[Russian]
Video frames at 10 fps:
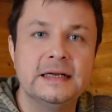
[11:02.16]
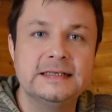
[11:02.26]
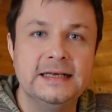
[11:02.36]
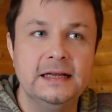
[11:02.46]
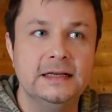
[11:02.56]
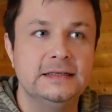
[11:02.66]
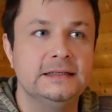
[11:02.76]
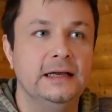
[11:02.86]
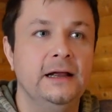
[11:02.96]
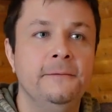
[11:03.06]
мир
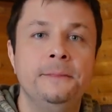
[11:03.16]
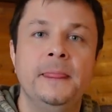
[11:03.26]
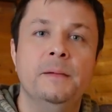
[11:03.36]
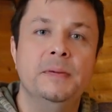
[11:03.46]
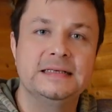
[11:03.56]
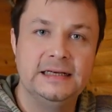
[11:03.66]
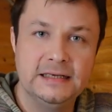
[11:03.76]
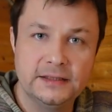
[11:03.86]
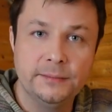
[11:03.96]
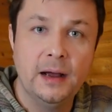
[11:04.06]
ценностей
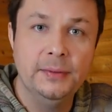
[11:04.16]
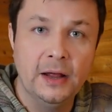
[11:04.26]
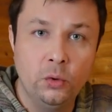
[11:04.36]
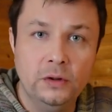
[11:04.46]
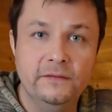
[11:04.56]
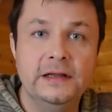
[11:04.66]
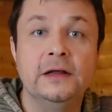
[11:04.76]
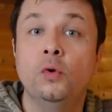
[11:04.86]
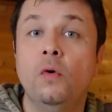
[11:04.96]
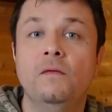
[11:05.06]
посредством
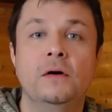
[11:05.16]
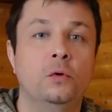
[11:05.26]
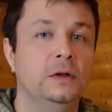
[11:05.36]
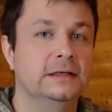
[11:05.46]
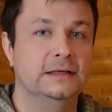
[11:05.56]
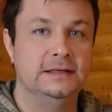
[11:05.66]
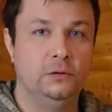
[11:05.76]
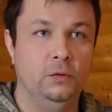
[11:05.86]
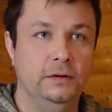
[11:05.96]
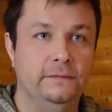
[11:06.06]
обнародования нового кодекса
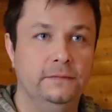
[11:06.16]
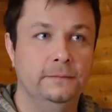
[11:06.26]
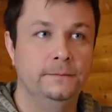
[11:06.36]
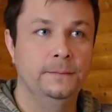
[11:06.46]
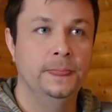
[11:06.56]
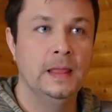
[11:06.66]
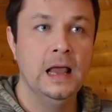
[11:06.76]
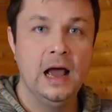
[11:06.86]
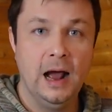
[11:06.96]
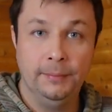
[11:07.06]
законов.
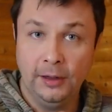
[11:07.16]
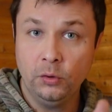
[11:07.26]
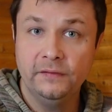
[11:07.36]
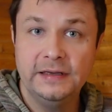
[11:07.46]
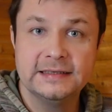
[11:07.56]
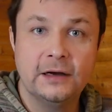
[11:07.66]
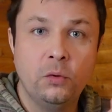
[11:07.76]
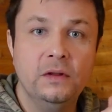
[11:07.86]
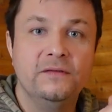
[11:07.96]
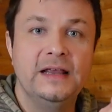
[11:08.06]
Обнародование
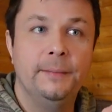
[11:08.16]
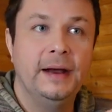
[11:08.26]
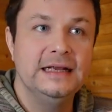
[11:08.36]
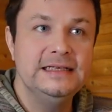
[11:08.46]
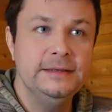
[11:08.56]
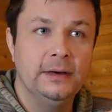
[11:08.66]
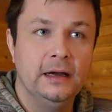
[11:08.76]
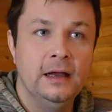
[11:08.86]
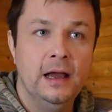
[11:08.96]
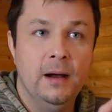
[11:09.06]
законов
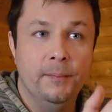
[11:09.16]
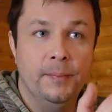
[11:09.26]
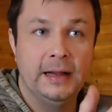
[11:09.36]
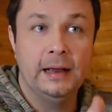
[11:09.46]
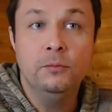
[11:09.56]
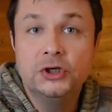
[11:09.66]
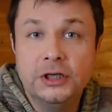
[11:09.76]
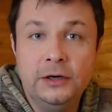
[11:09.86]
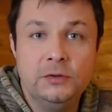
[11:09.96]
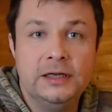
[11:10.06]
необходимо, Потому
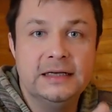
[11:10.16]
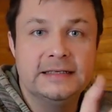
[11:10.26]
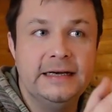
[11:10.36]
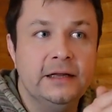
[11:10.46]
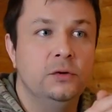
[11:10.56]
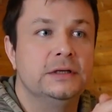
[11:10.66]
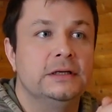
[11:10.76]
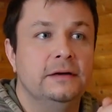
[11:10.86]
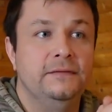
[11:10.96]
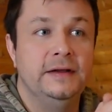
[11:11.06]
что люди не
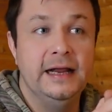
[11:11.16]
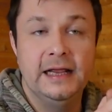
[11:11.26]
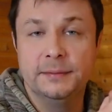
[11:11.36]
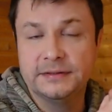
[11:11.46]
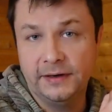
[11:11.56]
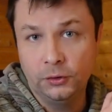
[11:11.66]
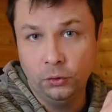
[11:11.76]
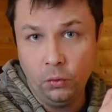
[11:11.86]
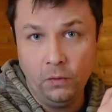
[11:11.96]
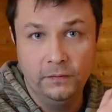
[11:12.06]
следуют велениям своей
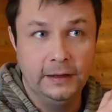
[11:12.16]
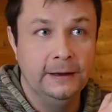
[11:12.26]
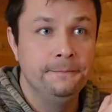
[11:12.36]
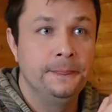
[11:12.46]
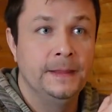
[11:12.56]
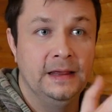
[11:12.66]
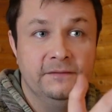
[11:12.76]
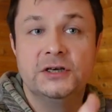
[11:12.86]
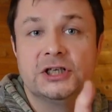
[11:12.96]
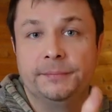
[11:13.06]
духовной и
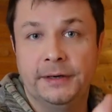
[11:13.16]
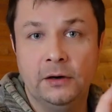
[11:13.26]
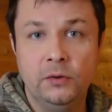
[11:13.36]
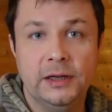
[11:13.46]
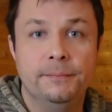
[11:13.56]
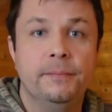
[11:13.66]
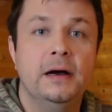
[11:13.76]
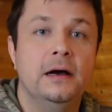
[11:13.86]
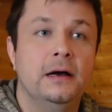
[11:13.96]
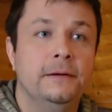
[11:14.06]
высшей природы
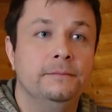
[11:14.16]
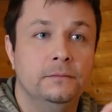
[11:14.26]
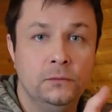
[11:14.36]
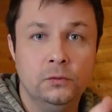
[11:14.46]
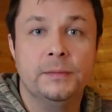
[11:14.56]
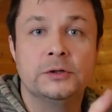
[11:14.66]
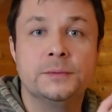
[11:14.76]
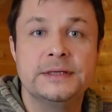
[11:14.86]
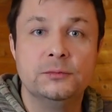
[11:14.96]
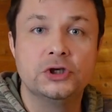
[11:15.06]
по, ну, по
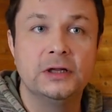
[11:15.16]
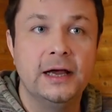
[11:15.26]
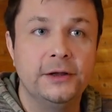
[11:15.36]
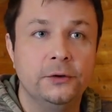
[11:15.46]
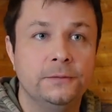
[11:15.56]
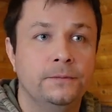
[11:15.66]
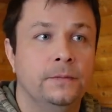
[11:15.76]
собственному желанию.